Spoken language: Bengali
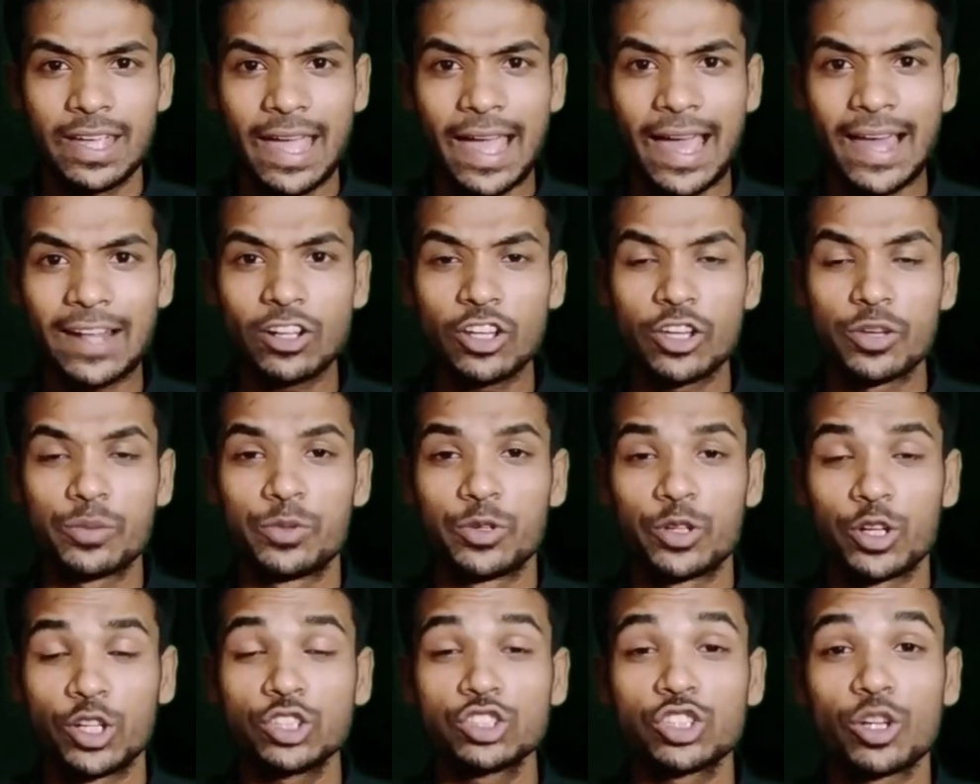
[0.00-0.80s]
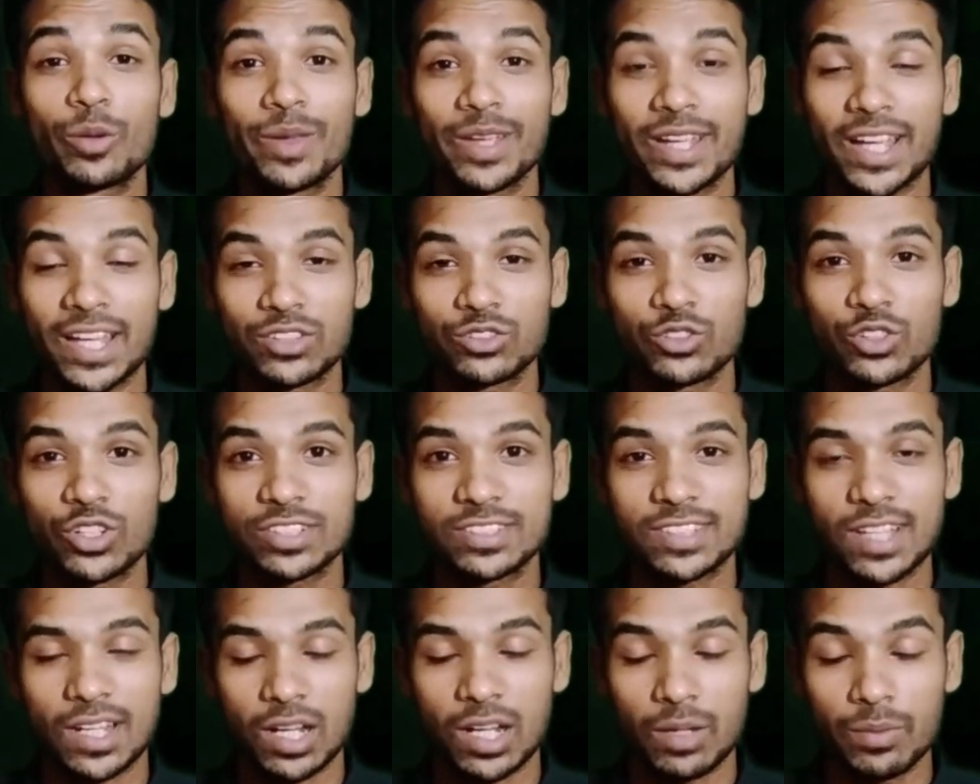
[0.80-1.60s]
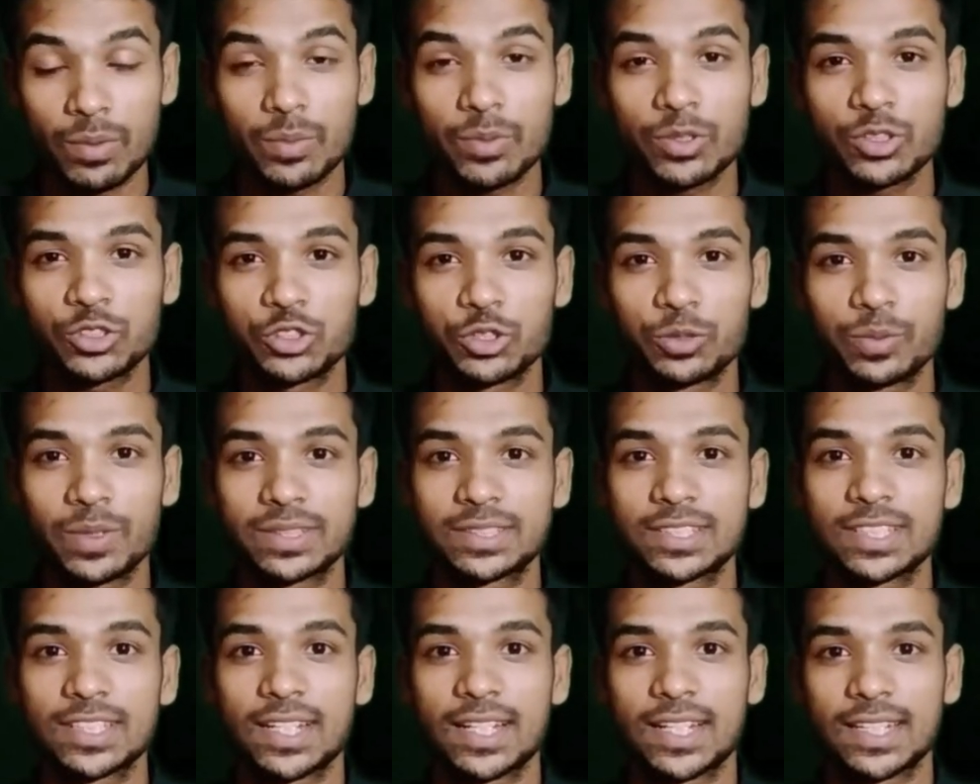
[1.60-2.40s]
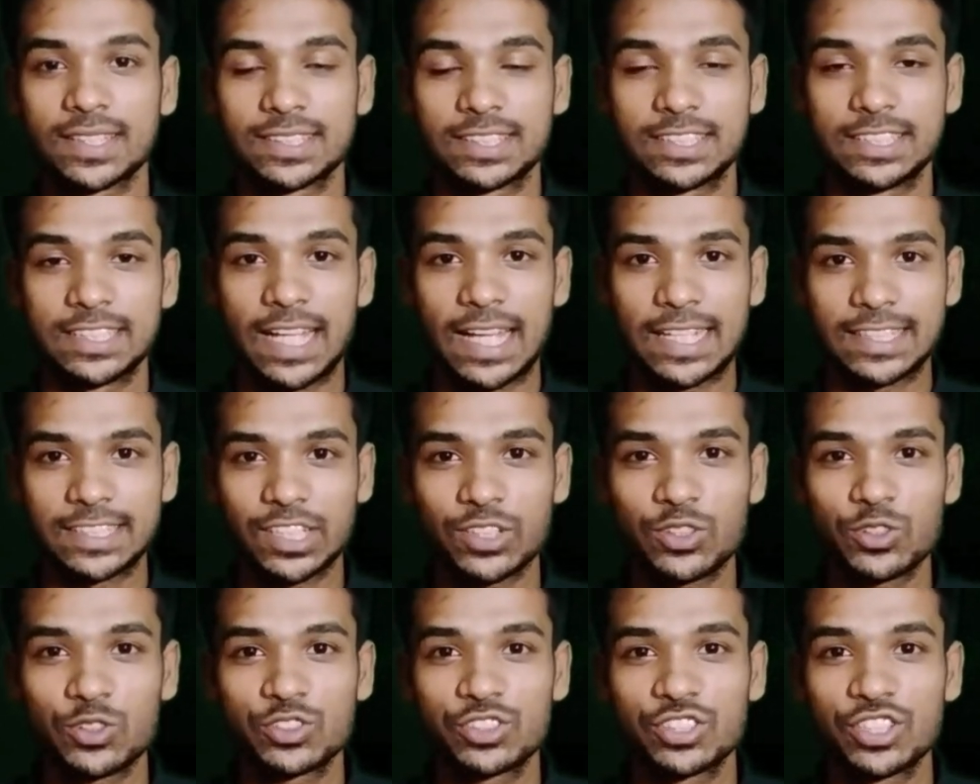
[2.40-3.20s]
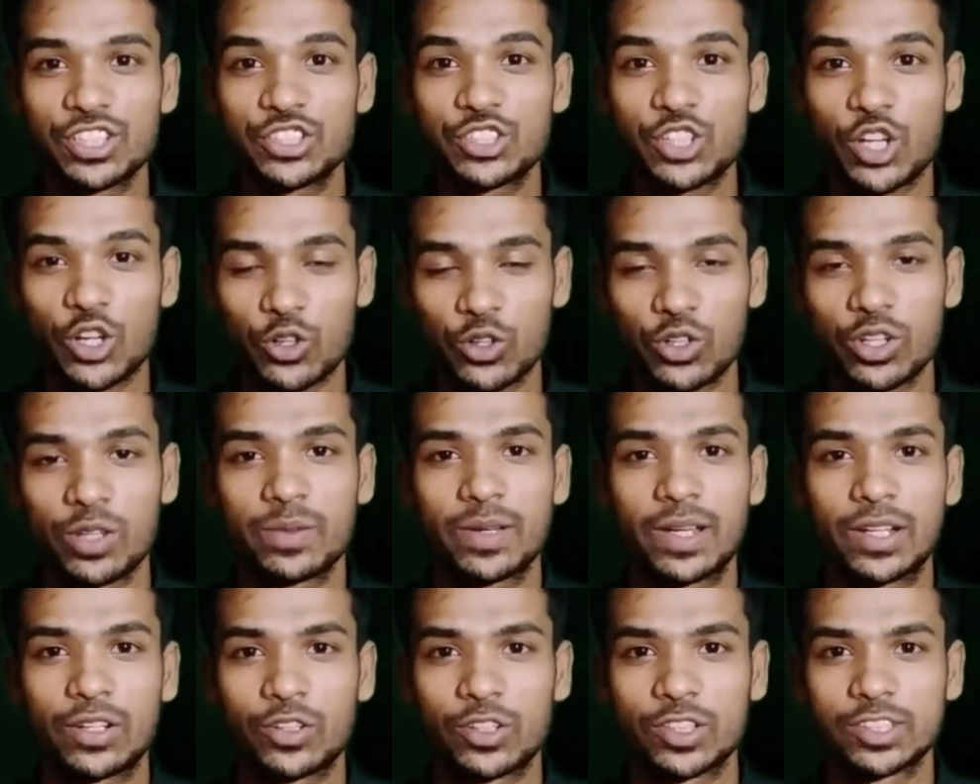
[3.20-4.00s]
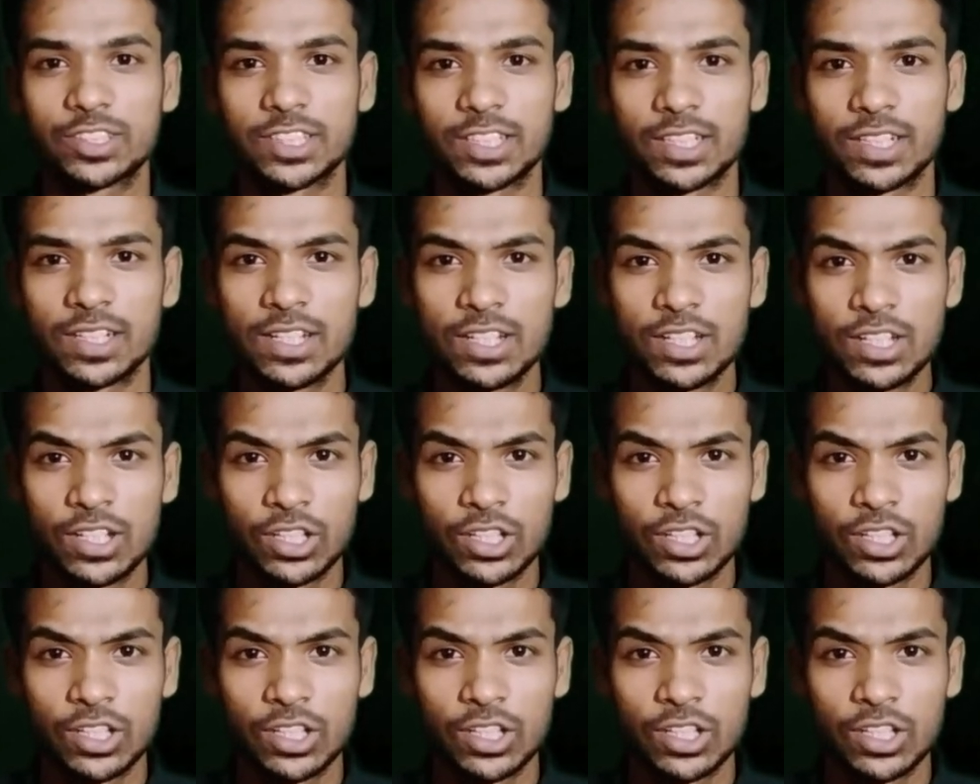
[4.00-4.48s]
হ্যালো এভরিওয়ান সবাইকে আন্তরিক সালাম এবং শুভেচ্ছা জানাচ্ছি আশা করছি সকলে ভালো আছেন